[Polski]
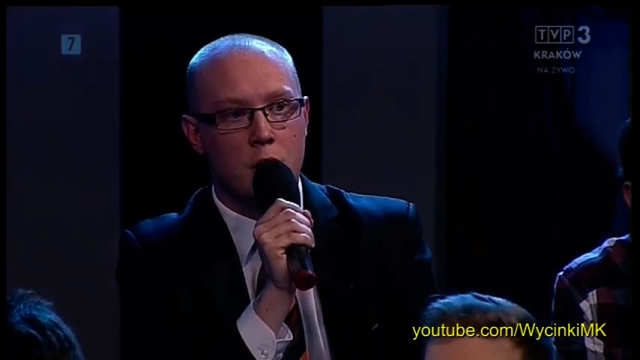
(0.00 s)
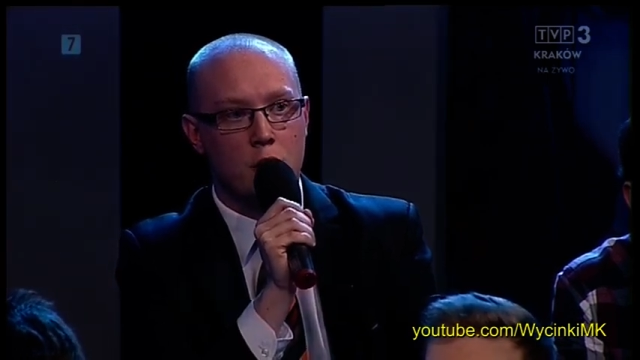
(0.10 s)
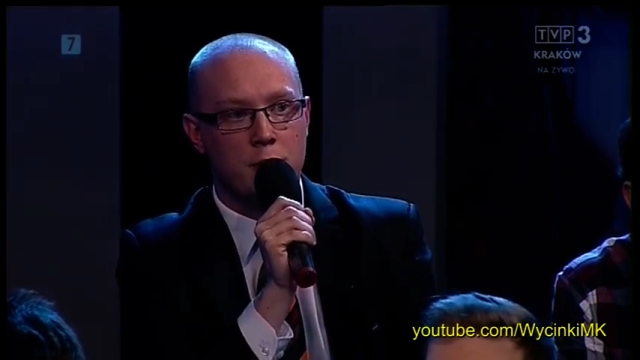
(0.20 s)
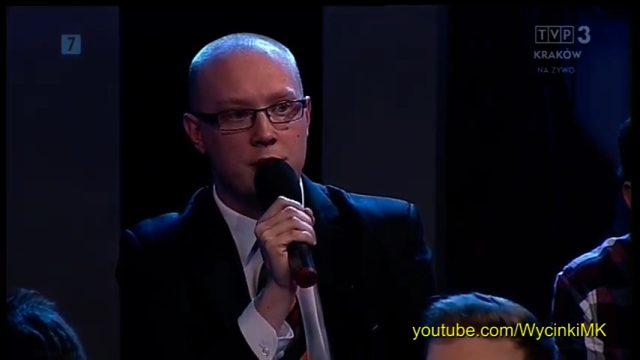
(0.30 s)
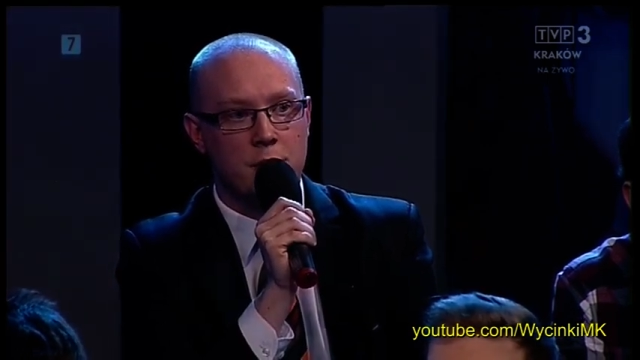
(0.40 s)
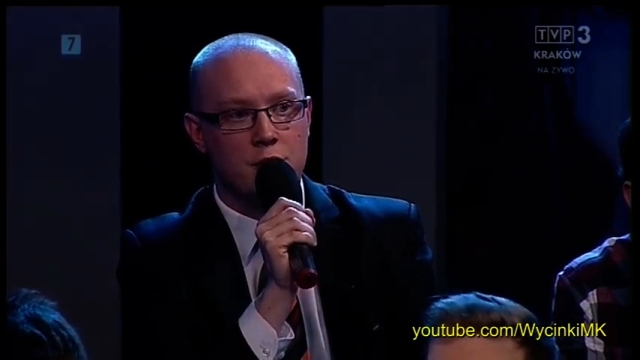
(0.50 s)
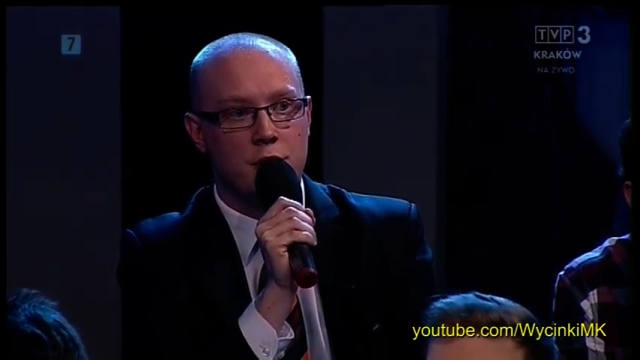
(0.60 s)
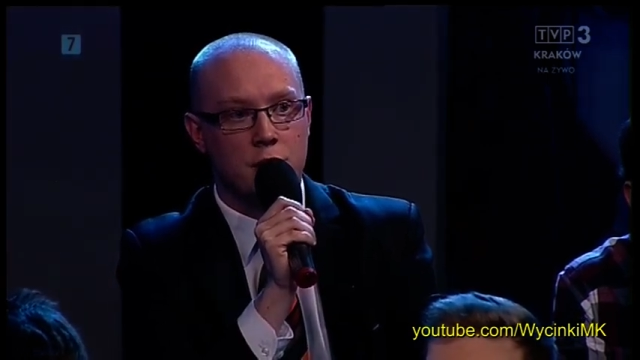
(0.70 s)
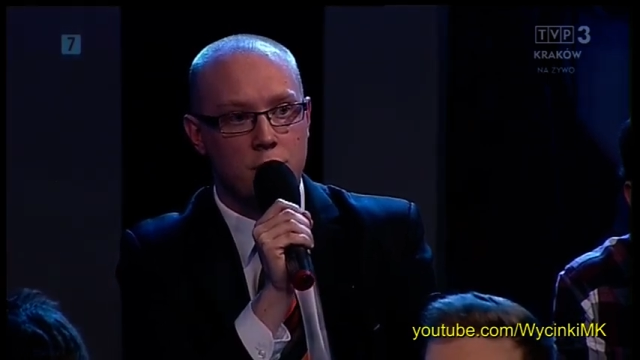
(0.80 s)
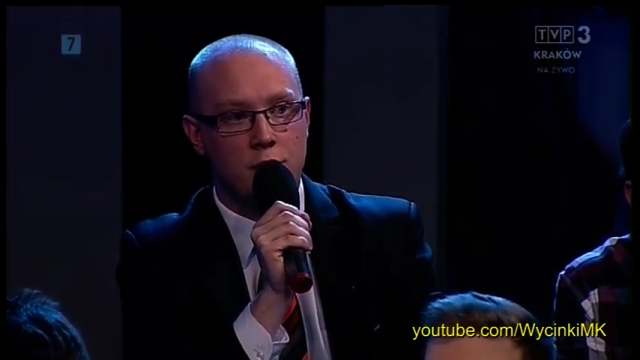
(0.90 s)

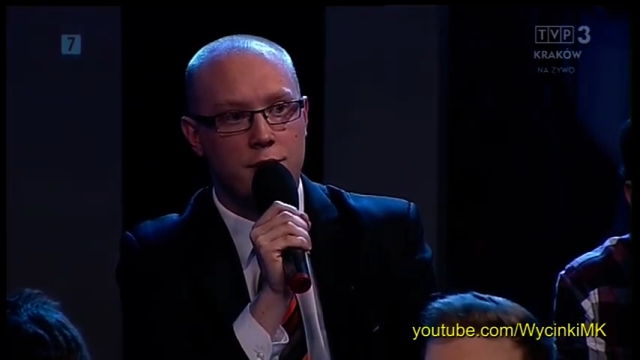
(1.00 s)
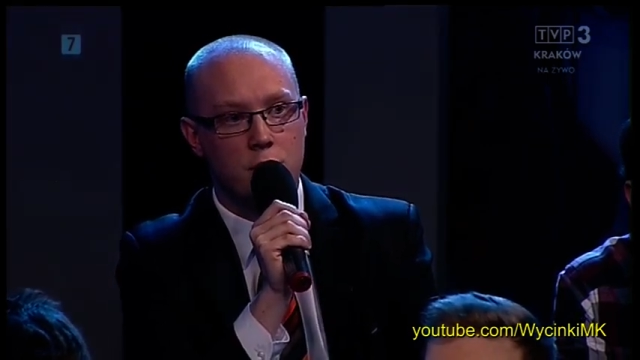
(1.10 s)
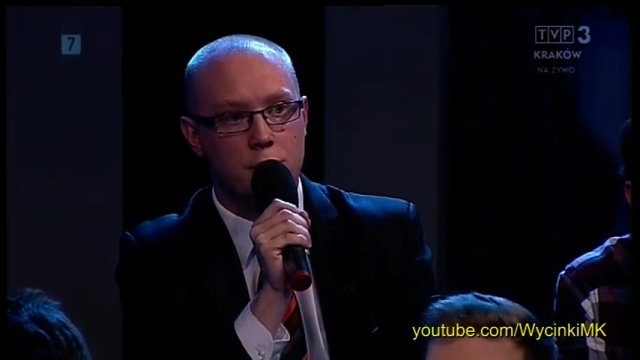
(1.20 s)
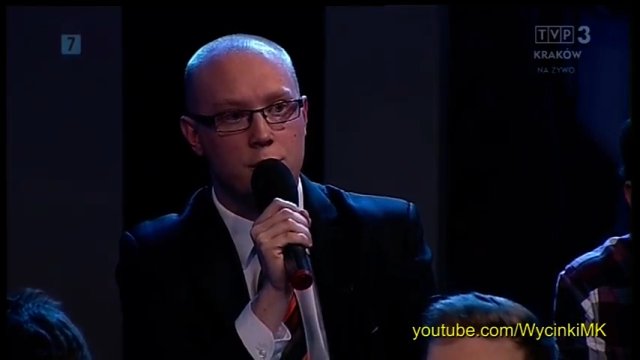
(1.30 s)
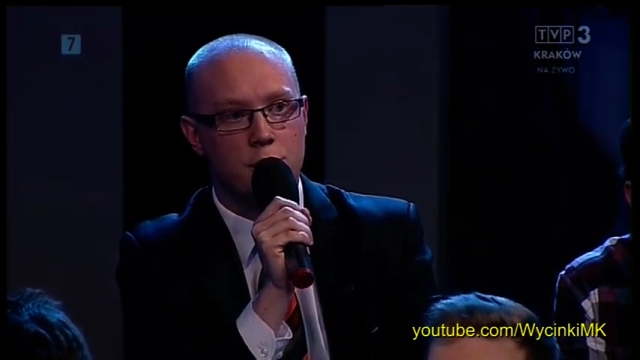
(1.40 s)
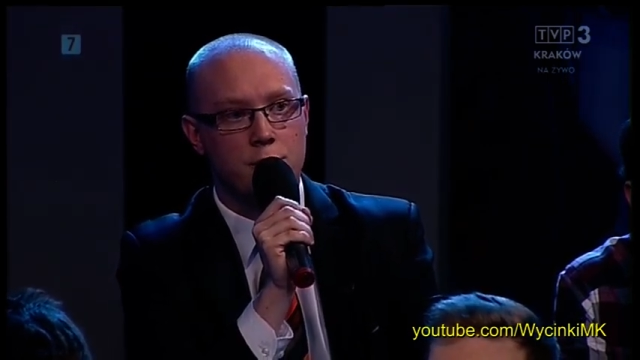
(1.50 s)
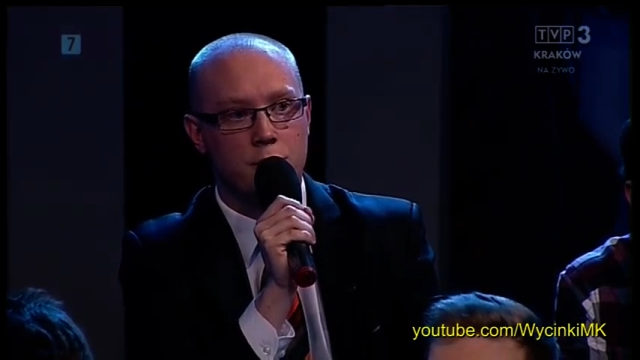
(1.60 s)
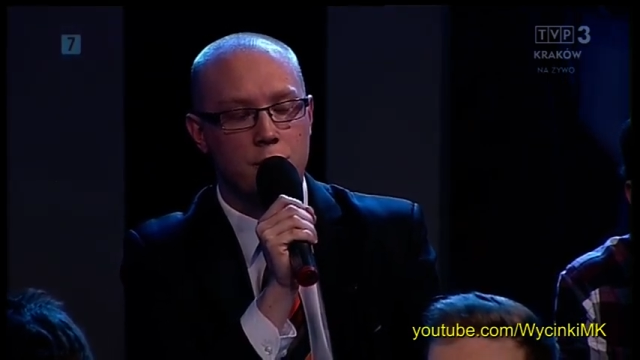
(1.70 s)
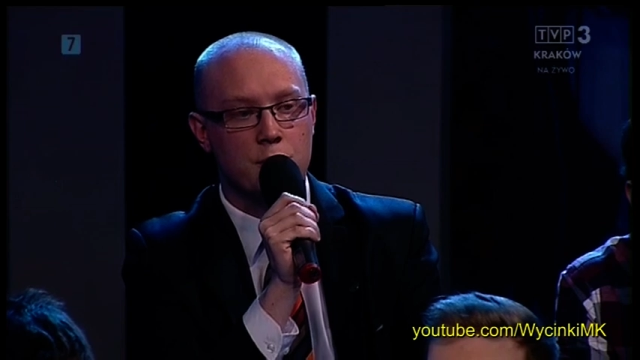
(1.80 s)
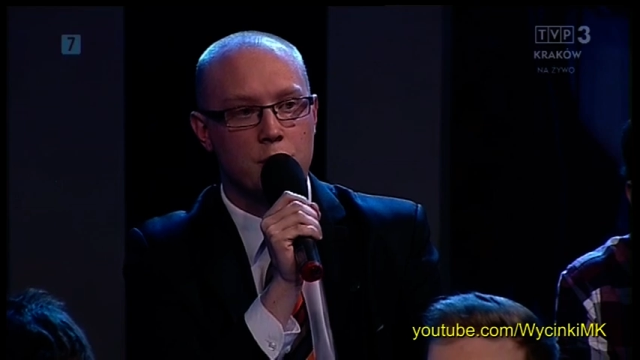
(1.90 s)
ubezpieczenia, które wielu
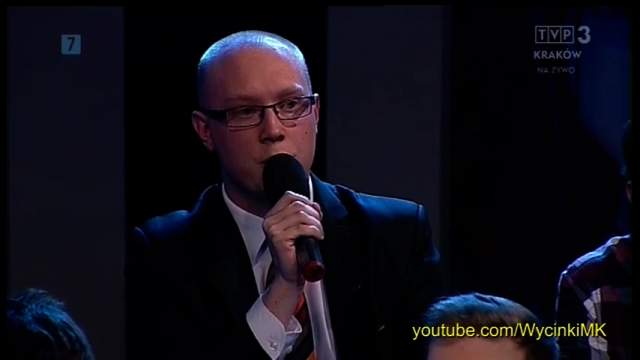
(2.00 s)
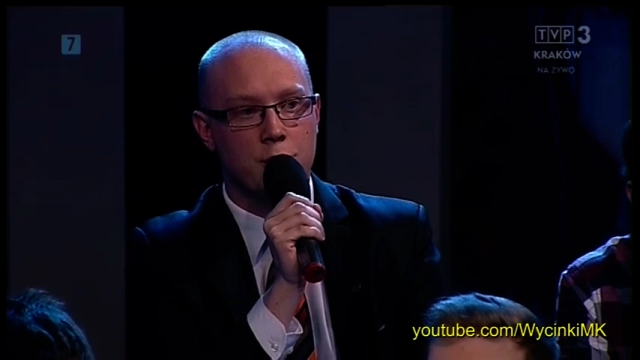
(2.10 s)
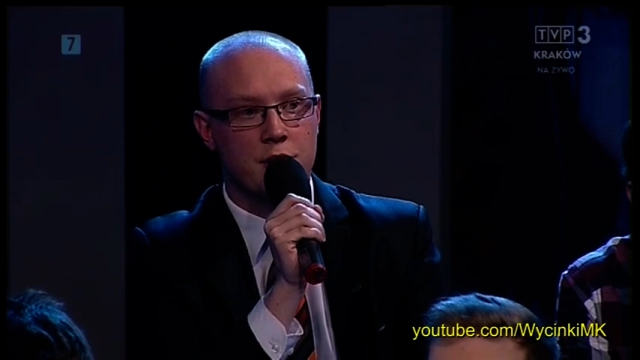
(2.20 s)
przedsiębiorców zmuszają